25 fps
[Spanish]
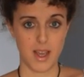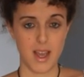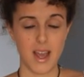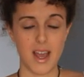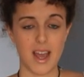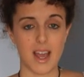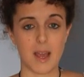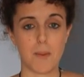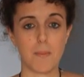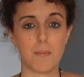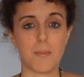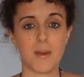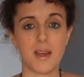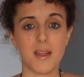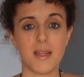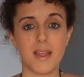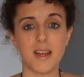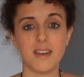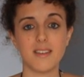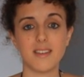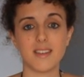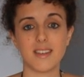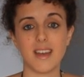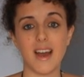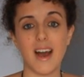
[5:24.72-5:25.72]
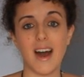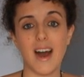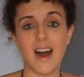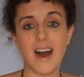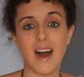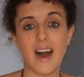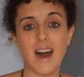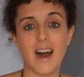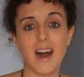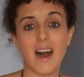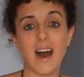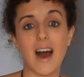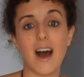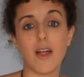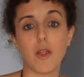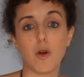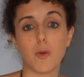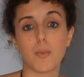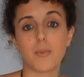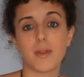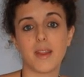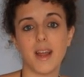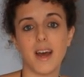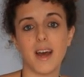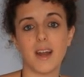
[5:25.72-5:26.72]
empiezas a
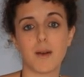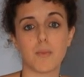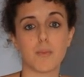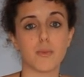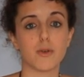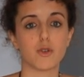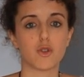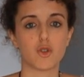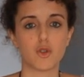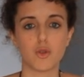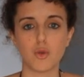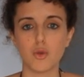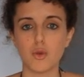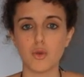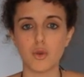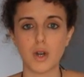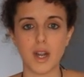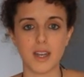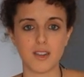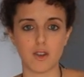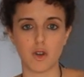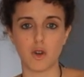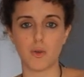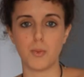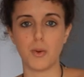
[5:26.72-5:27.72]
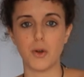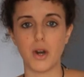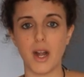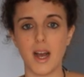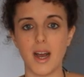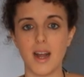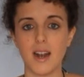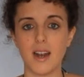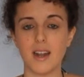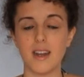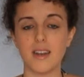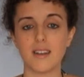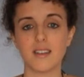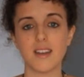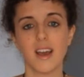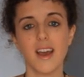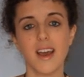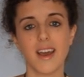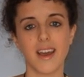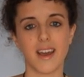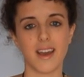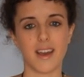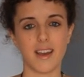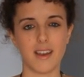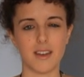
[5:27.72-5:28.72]
adoptar posturas corporales,
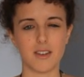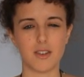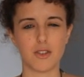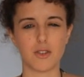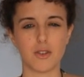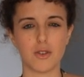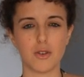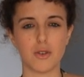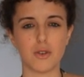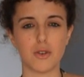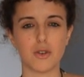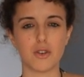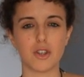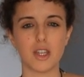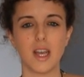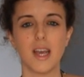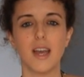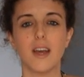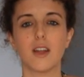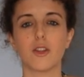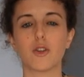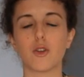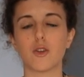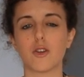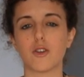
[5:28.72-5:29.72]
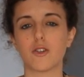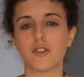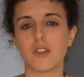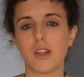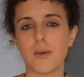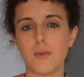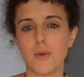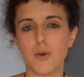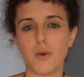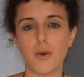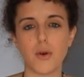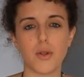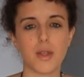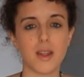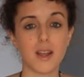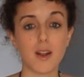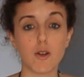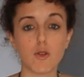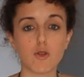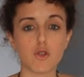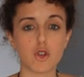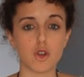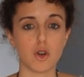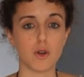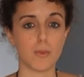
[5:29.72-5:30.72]
gestos, tonos de voz,
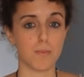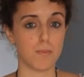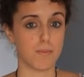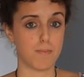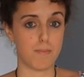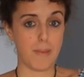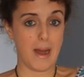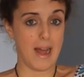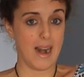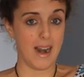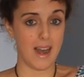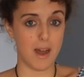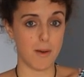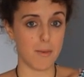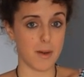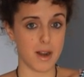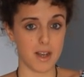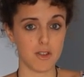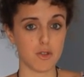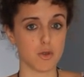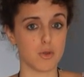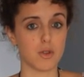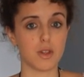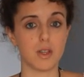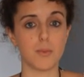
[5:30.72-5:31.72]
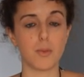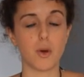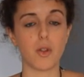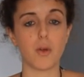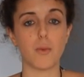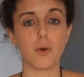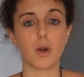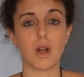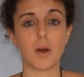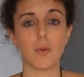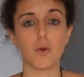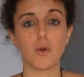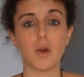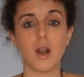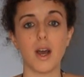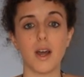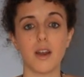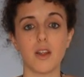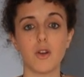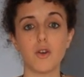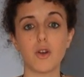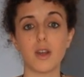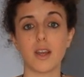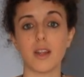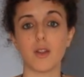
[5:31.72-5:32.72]
incluso palabras, un tipo de
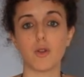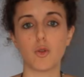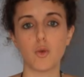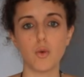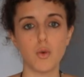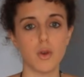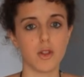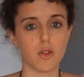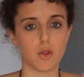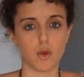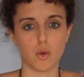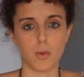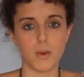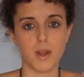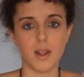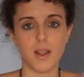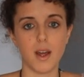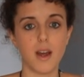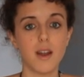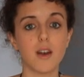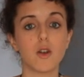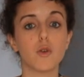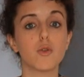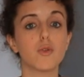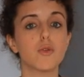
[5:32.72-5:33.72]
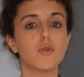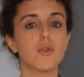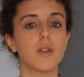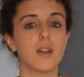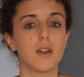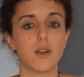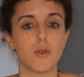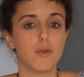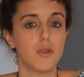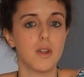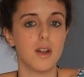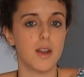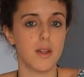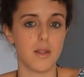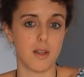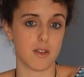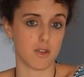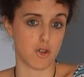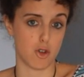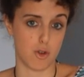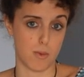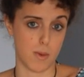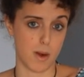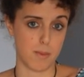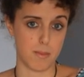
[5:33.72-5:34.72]
vocabulario que tú en tu vida no, utilizas
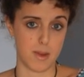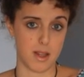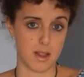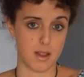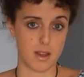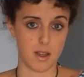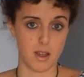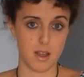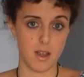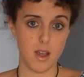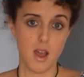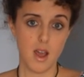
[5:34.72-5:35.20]
normalmente.